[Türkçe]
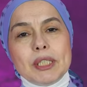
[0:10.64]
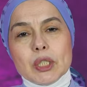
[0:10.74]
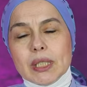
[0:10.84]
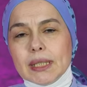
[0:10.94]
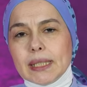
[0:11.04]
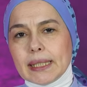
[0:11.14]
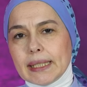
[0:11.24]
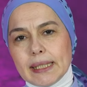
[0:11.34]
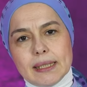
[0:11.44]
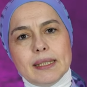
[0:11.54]

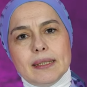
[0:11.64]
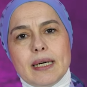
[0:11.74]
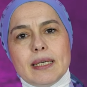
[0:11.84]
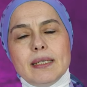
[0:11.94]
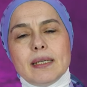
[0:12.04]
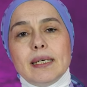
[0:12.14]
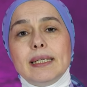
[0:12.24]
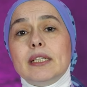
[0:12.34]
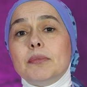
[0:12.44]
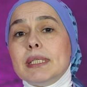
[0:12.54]
çağındaki kadınlar
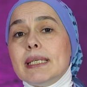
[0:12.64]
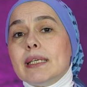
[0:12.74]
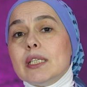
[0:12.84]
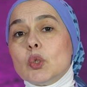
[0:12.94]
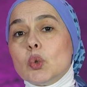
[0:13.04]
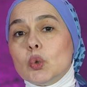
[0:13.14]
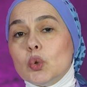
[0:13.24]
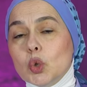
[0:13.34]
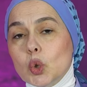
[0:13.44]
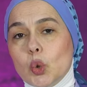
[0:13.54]
28
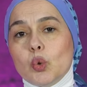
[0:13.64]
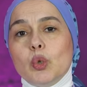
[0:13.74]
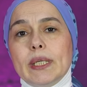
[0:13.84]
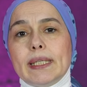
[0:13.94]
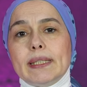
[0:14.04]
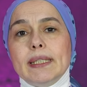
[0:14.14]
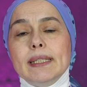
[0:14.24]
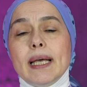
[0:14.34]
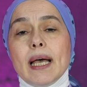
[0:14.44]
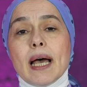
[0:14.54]
günlük
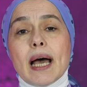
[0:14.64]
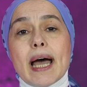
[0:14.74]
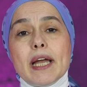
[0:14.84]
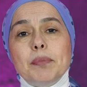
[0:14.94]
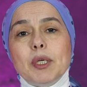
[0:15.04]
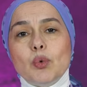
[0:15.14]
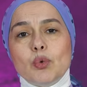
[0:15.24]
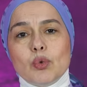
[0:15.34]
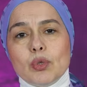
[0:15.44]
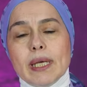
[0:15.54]
döngülerinin her bir
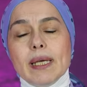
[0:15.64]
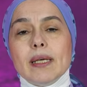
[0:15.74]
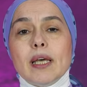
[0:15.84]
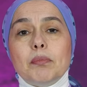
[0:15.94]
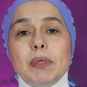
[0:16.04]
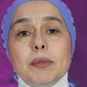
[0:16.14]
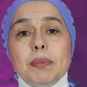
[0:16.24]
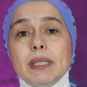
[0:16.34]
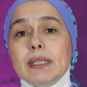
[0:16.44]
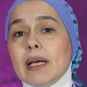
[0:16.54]
gününde
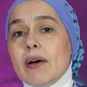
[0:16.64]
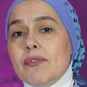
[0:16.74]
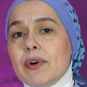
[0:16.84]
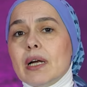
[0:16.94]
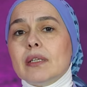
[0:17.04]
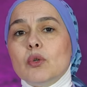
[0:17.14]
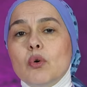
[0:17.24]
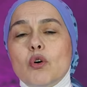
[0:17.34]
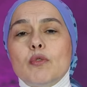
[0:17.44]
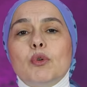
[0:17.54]
birbirinden farklı
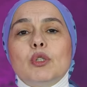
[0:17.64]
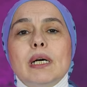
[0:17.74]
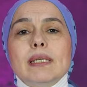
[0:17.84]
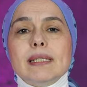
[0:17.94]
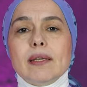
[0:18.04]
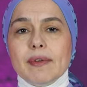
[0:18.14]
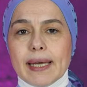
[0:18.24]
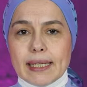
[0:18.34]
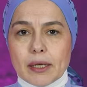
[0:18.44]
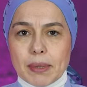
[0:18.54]
hormonal
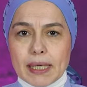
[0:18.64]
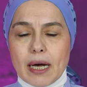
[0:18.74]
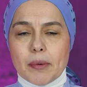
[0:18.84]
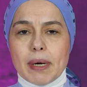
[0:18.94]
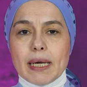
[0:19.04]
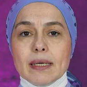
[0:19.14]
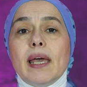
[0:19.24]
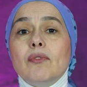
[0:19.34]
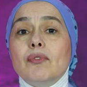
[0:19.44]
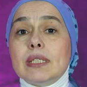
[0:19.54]
seviyeyle beraber
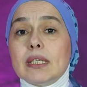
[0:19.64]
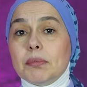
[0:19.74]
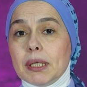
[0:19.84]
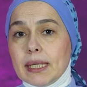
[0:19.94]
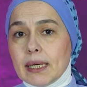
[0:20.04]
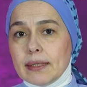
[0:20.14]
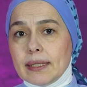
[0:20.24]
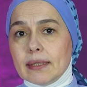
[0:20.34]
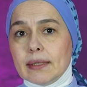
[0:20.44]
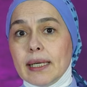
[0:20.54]
hem fizik
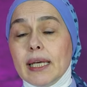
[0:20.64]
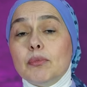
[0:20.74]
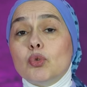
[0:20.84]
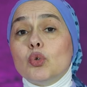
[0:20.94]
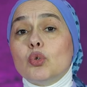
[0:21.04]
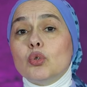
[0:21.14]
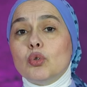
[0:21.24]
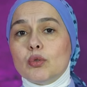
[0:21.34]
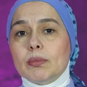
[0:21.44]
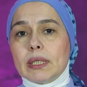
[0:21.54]
bedenlerinde hem duygu
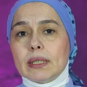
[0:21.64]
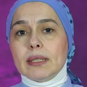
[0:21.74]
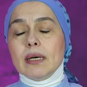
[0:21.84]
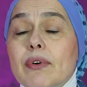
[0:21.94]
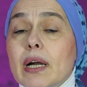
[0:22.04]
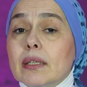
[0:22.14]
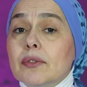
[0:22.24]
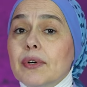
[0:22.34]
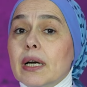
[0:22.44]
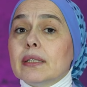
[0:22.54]
durumlarında
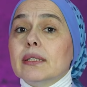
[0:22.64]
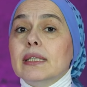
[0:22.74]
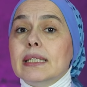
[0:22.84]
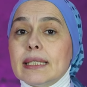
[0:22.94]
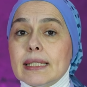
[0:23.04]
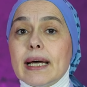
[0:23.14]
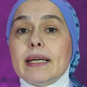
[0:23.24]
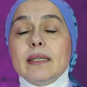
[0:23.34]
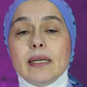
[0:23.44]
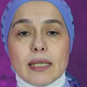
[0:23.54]
farklı farklı
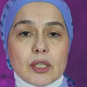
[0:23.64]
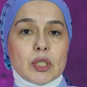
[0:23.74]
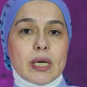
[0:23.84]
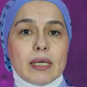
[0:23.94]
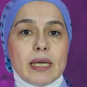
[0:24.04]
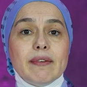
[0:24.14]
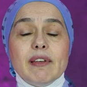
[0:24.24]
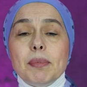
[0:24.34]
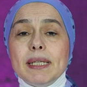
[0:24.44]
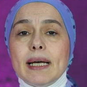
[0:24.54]
hisler yaşarlar
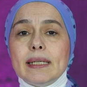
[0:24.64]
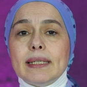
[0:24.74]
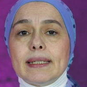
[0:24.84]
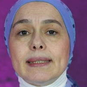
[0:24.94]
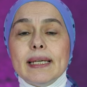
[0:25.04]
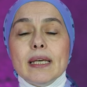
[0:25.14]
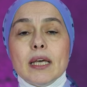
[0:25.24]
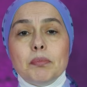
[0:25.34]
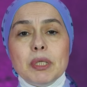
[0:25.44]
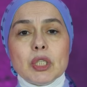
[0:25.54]
ve bedenlerinde
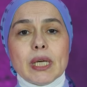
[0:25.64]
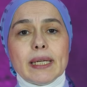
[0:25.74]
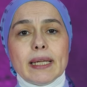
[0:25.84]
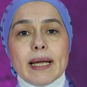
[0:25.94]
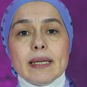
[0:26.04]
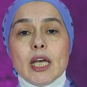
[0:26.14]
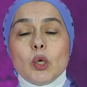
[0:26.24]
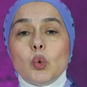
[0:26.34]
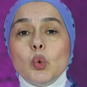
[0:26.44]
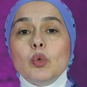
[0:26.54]
bir şeyler
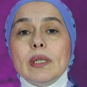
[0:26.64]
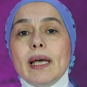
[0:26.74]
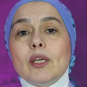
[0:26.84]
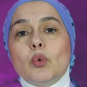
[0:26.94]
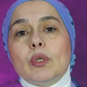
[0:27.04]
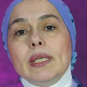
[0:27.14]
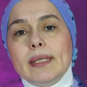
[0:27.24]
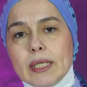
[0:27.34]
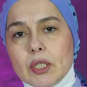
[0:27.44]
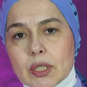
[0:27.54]
günden güne
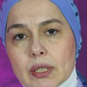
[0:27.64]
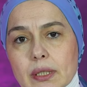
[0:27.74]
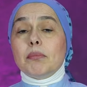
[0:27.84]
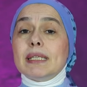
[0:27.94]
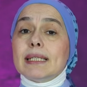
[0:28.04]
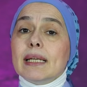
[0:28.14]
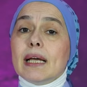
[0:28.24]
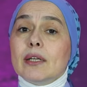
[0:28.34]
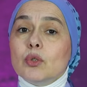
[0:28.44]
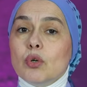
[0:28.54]
değişir.
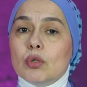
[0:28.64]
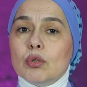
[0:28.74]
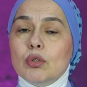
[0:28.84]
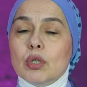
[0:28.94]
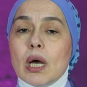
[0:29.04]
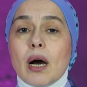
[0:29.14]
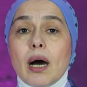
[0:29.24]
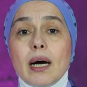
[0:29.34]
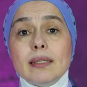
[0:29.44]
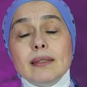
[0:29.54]
Mesela ne olur?
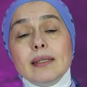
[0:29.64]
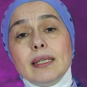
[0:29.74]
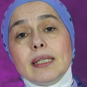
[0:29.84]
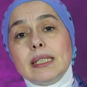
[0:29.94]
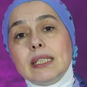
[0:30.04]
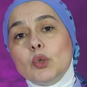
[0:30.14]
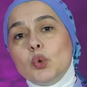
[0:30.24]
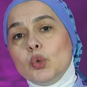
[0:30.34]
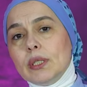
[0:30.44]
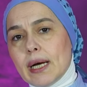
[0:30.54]
Adete yakın
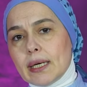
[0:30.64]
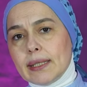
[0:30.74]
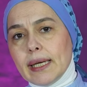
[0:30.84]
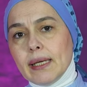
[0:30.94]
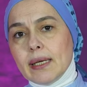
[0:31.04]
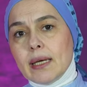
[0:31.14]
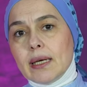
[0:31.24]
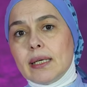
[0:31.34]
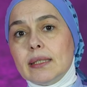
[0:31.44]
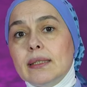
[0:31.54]
günlerde
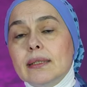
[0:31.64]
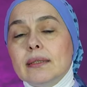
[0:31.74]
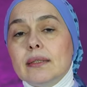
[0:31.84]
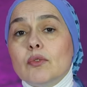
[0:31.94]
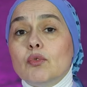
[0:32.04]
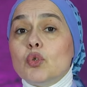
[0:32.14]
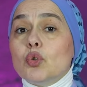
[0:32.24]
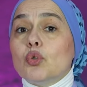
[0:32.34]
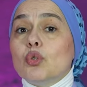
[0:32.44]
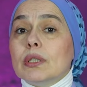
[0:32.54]
kadın
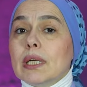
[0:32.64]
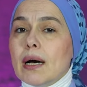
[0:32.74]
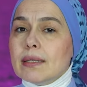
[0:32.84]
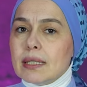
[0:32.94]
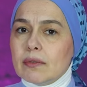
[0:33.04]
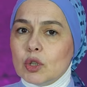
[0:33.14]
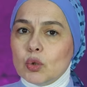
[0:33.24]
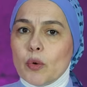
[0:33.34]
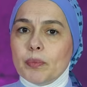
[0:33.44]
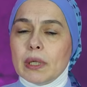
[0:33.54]
vücudu daha sıvı
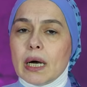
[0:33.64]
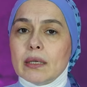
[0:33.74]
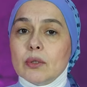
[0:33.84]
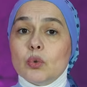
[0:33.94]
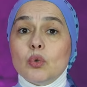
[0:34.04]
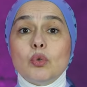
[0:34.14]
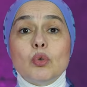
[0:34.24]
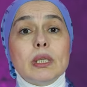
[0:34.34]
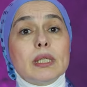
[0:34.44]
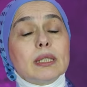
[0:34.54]
toplar,
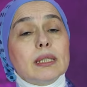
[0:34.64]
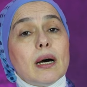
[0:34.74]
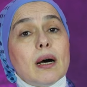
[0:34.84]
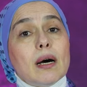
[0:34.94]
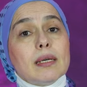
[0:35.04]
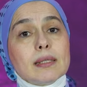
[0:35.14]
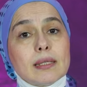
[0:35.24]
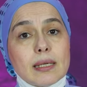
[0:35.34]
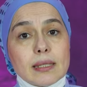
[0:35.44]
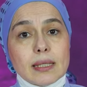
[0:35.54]
duyguları daha
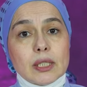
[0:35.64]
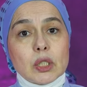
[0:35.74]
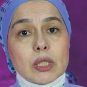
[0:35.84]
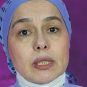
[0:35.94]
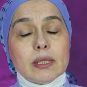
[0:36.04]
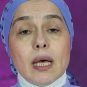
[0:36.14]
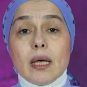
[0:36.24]
hassaslaşır,